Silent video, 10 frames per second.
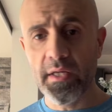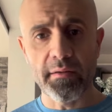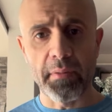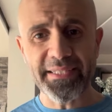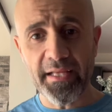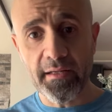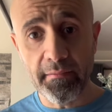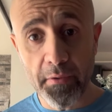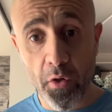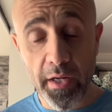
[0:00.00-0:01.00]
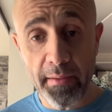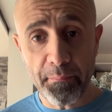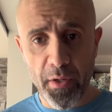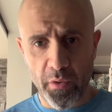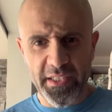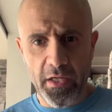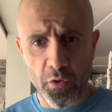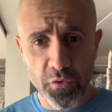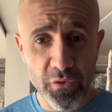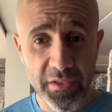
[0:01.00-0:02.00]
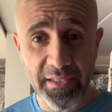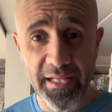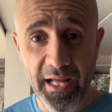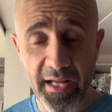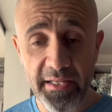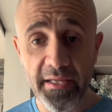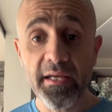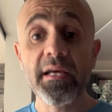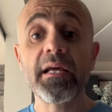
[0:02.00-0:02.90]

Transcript: بطل بأولمبيا وعندك حظوظ كتير عالية